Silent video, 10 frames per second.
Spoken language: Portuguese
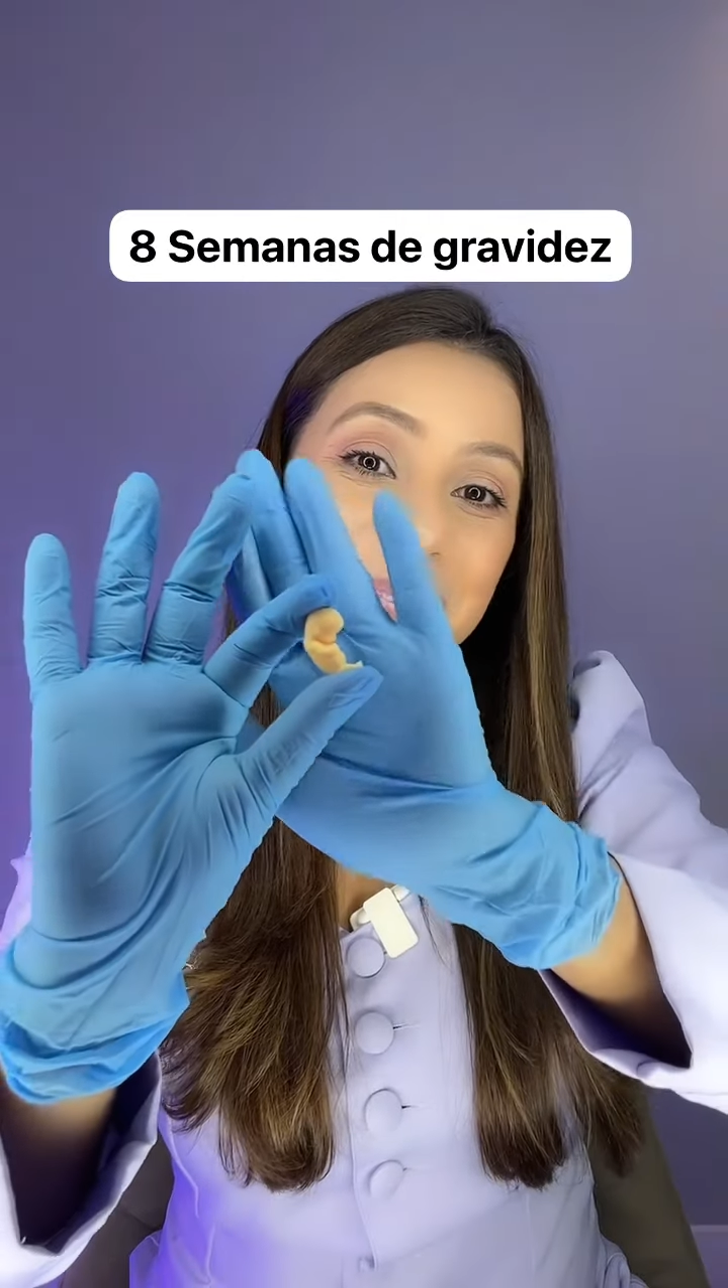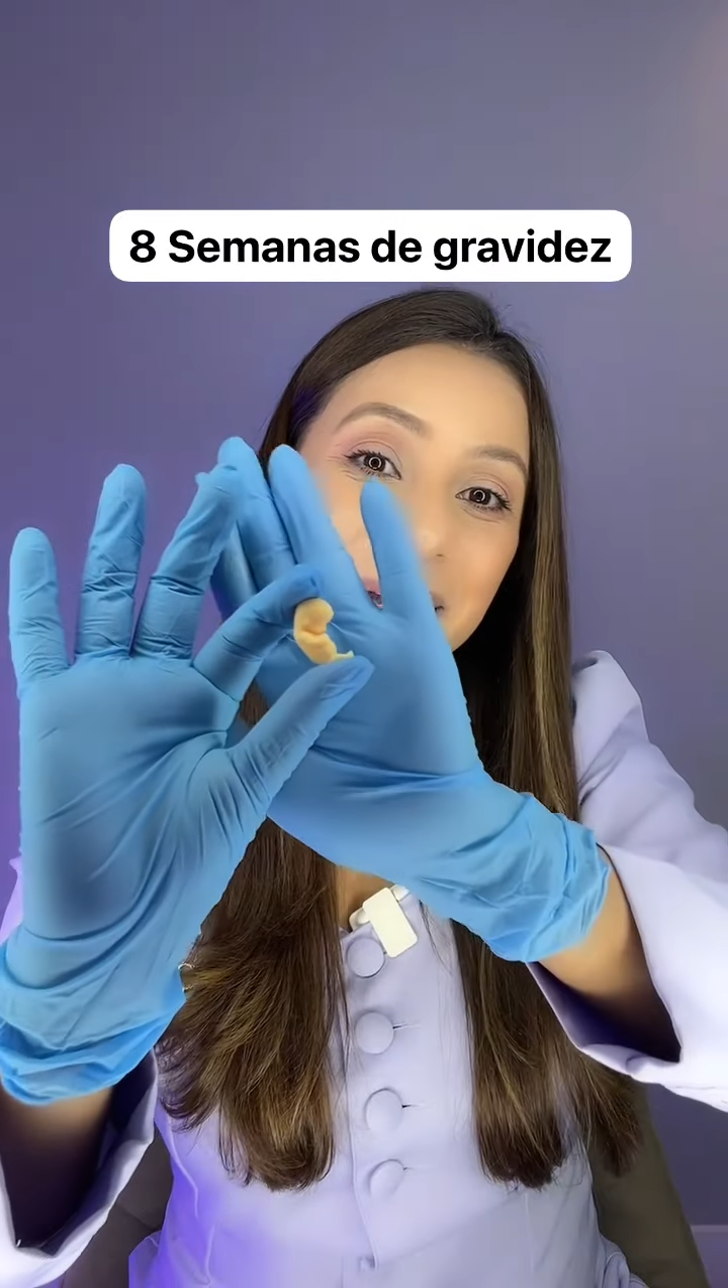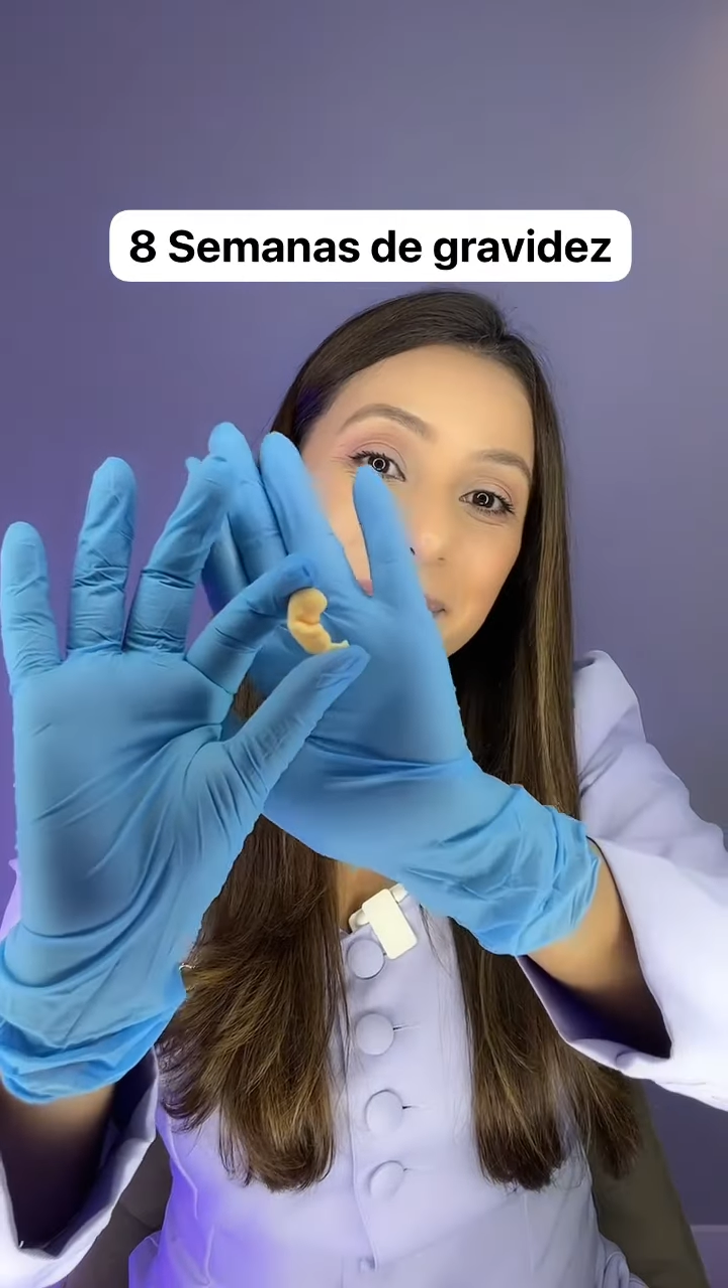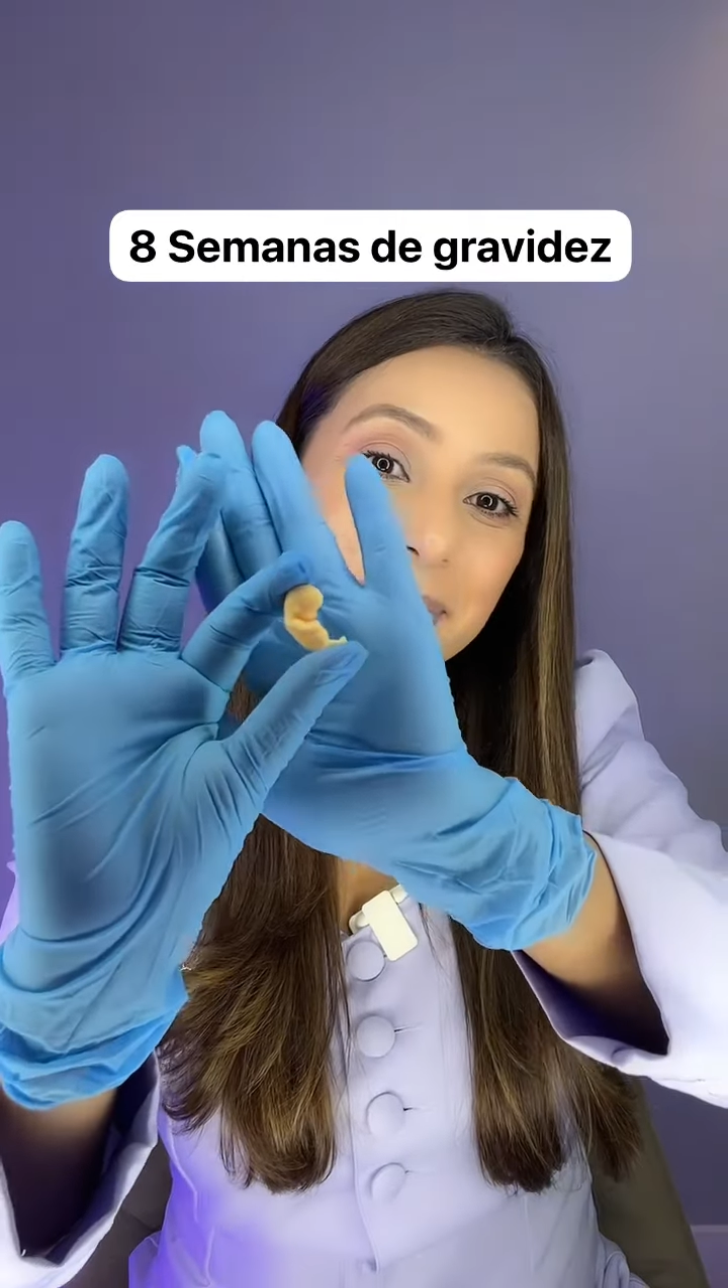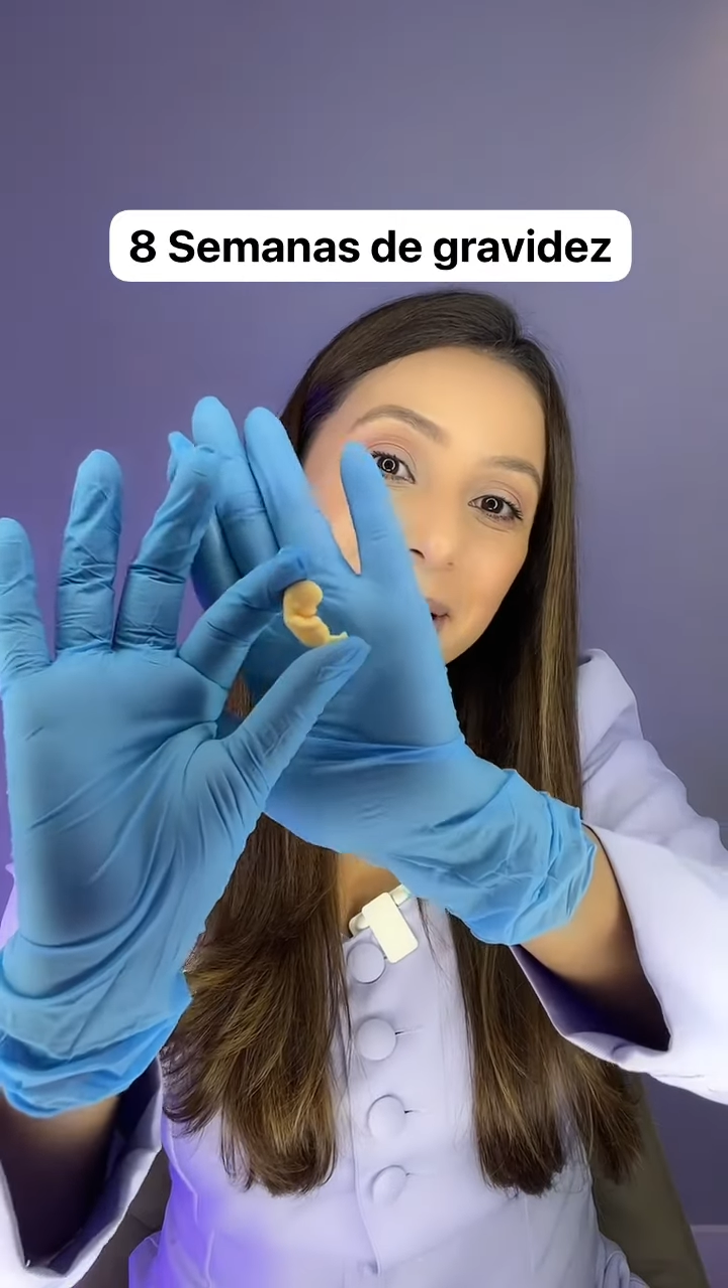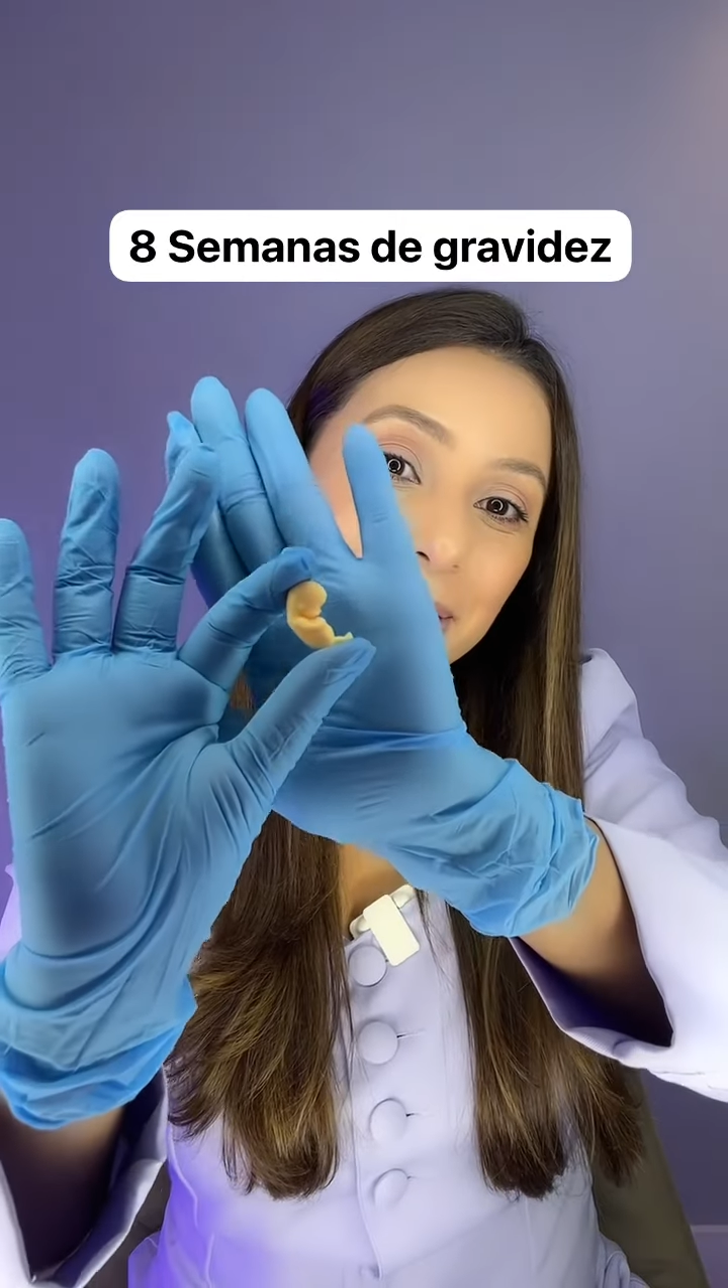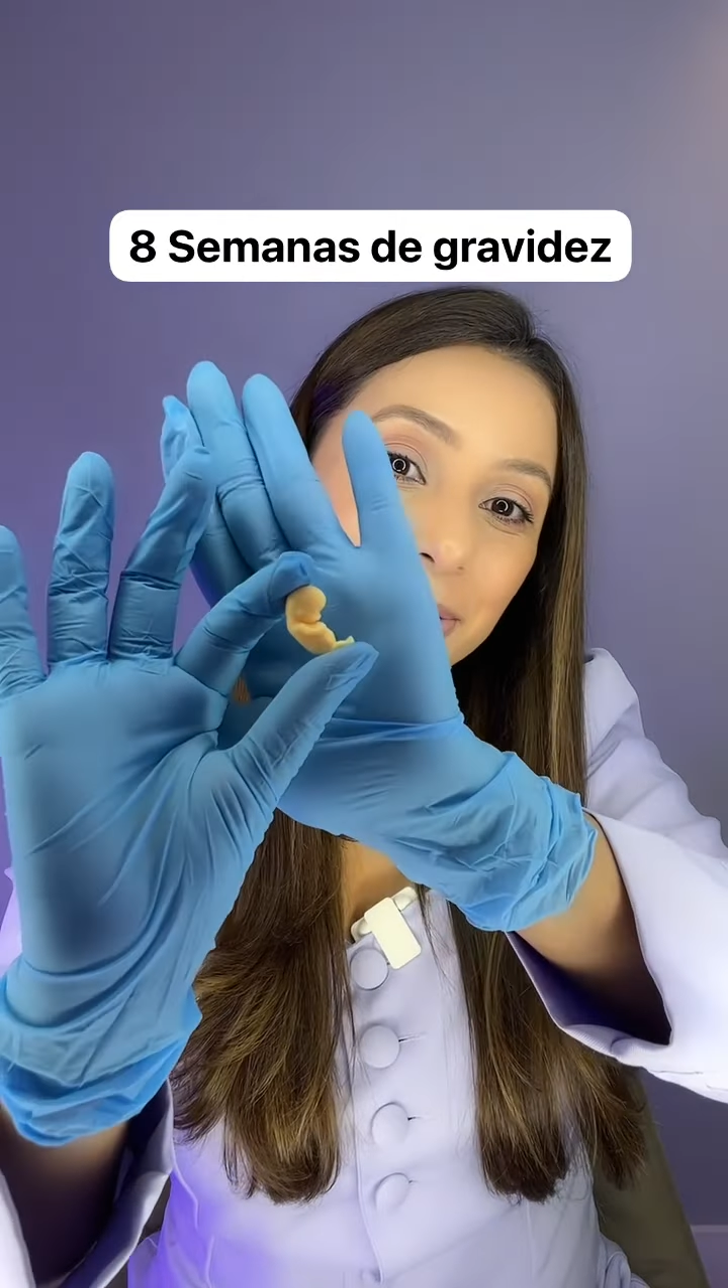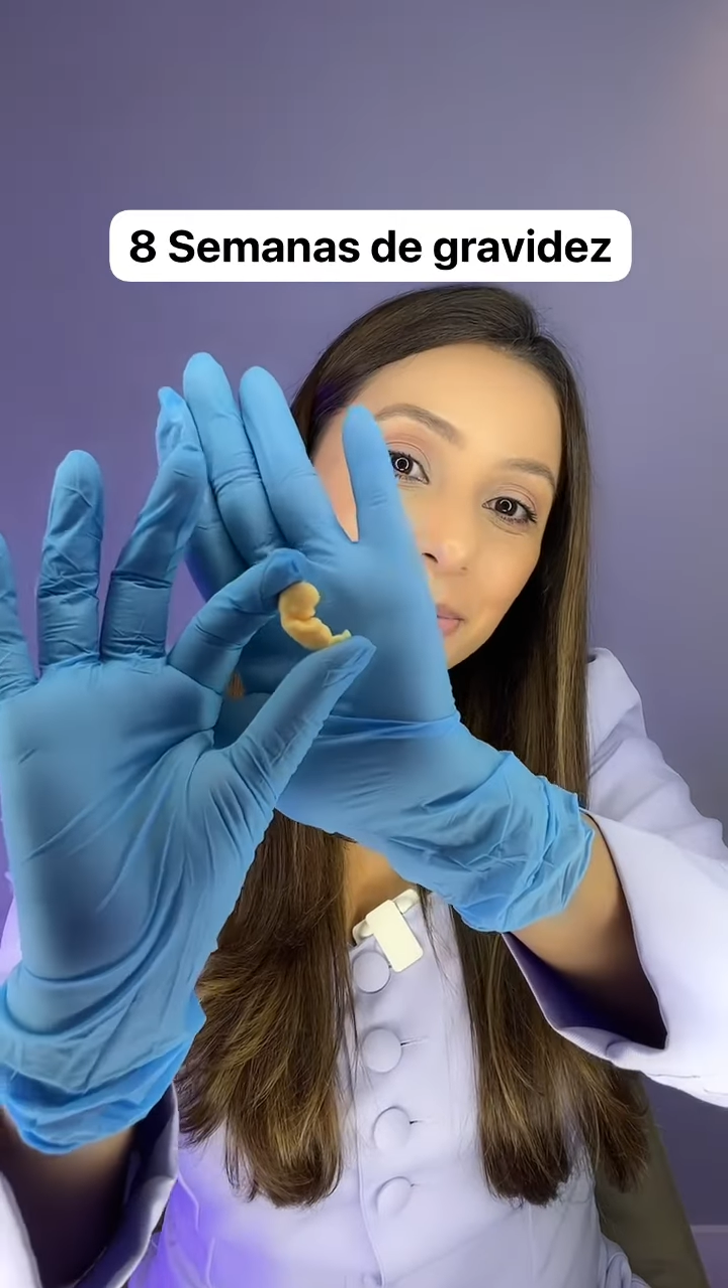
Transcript: tamanho